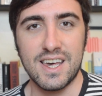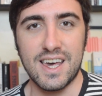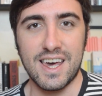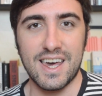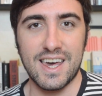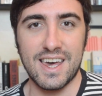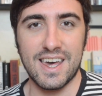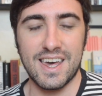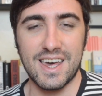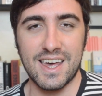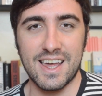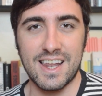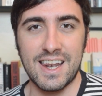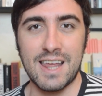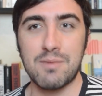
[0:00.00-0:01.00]

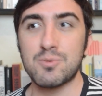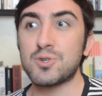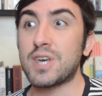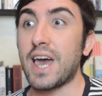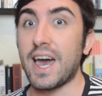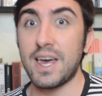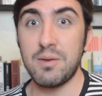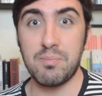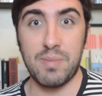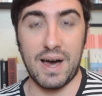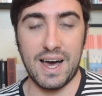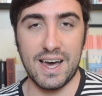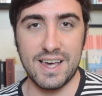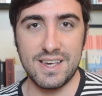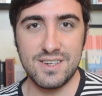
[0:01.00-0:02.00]
é, lemos Guerra e
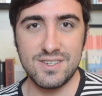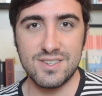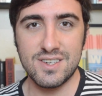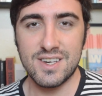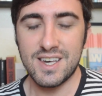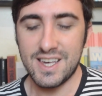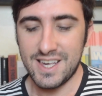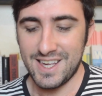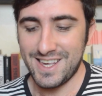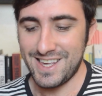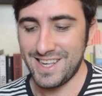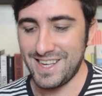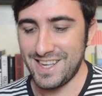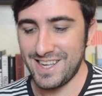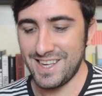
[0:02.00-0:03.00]
Paz.
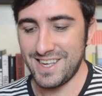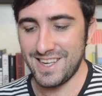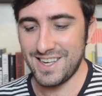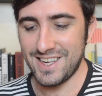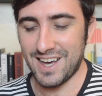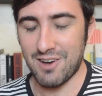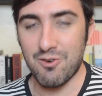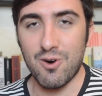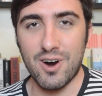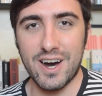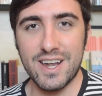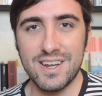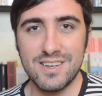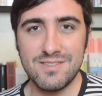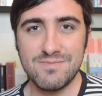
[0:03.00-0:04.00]
E
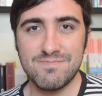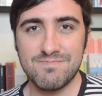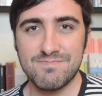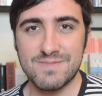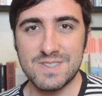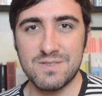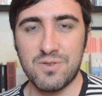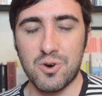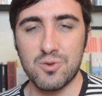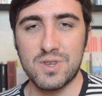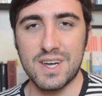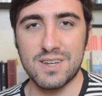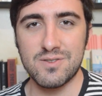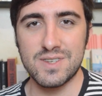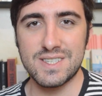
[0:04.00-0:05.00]
agora
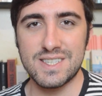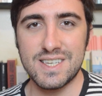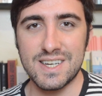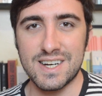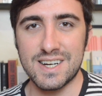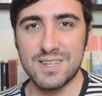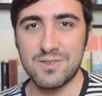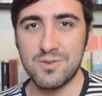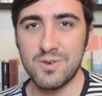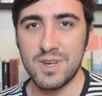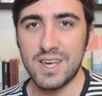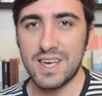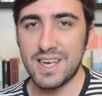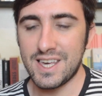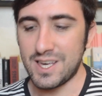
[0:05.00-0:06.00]
voltando esse ano,
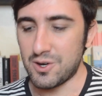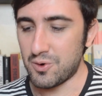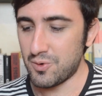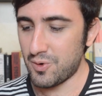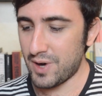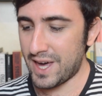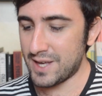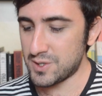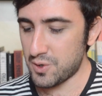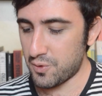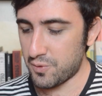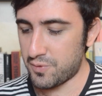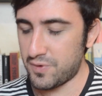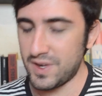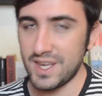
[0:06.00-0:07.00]
eu
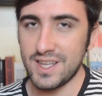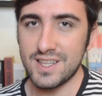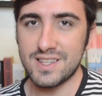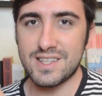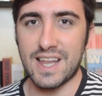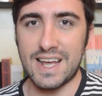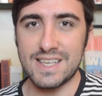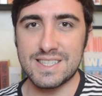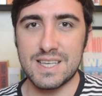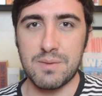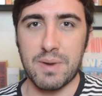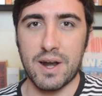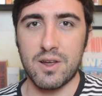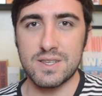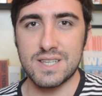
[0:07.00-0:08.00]
resolvi
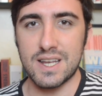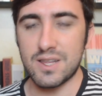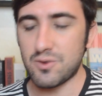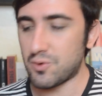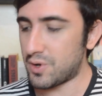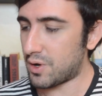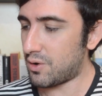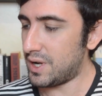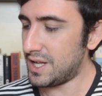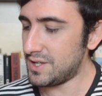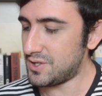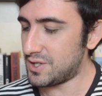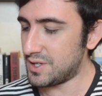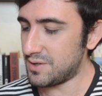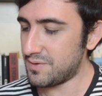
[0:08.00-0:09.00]
trazer para nossa leitura
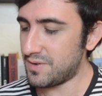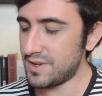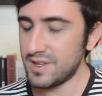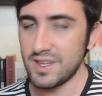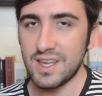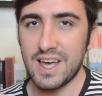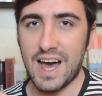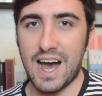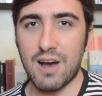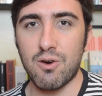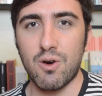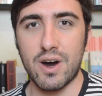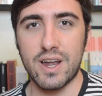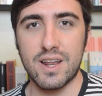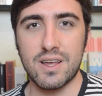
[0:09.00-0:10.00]
coletiva,
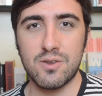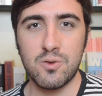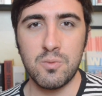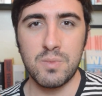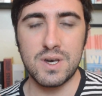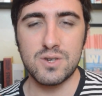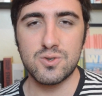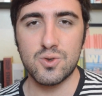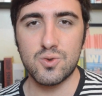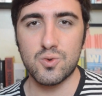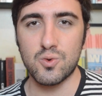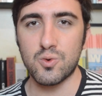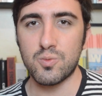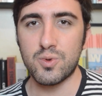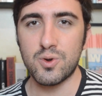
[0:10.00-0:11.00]
agora no mês de
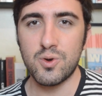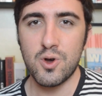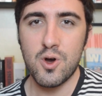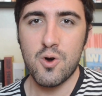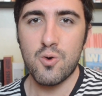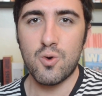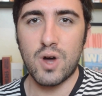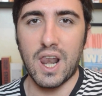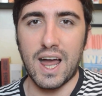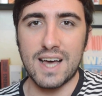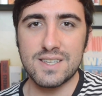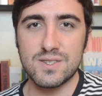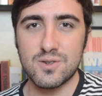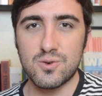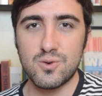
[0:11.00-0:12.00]
outubro, o
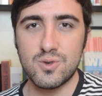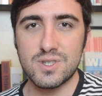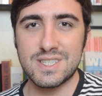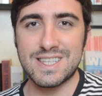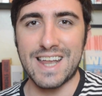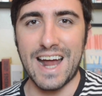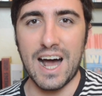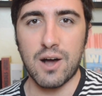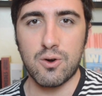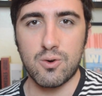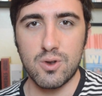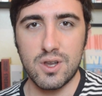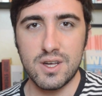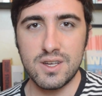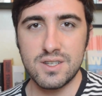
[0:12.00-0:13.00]
clássico
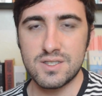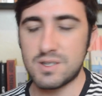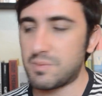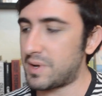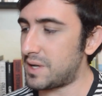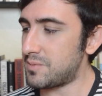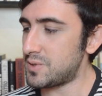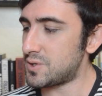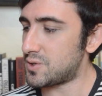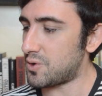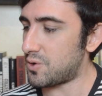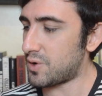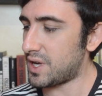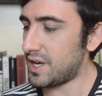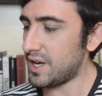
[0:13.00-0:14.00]
Drácula de Bram
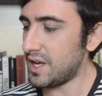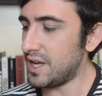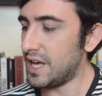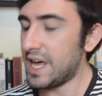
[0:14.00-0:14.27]
Stoker.